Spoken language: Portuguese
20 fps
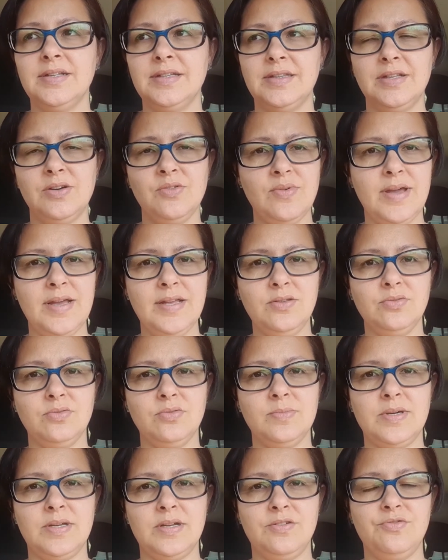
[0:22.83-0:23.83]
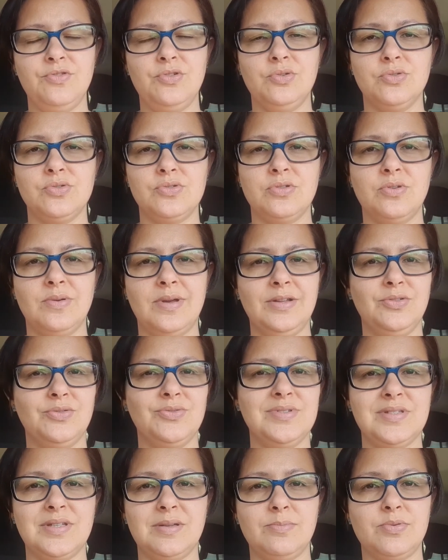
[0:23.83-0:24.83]
Não é tudo maravilhoso, não é tudo
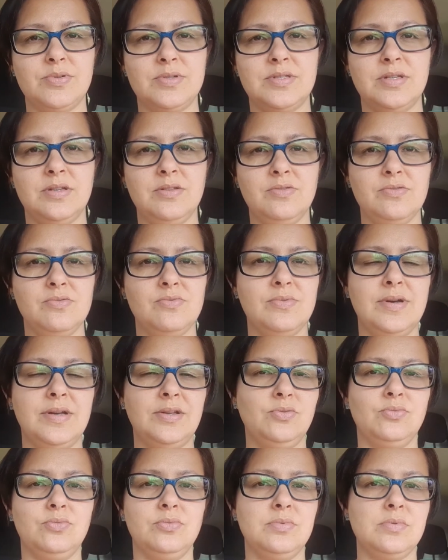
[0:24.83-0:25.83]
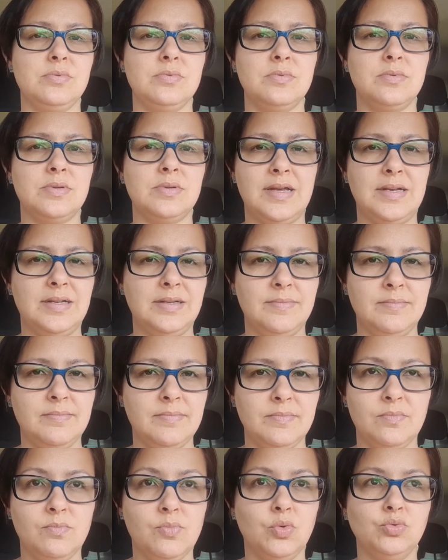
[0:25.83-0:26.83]
100% e não é tudo
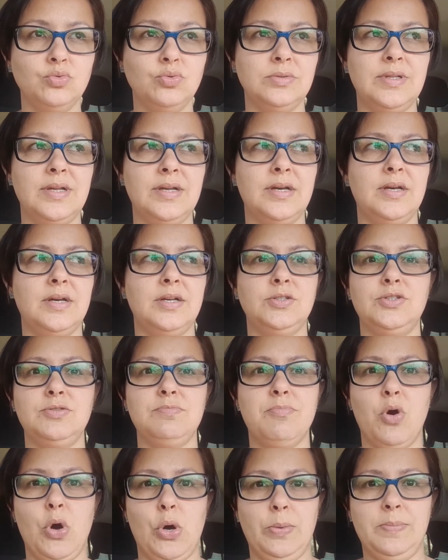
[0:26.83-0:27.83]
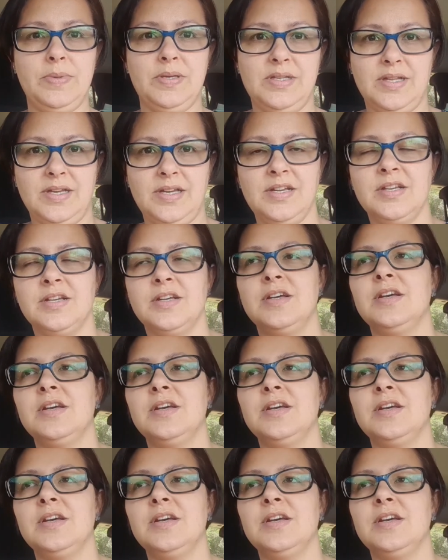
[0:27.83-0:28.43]
mundo da, de Bob, né?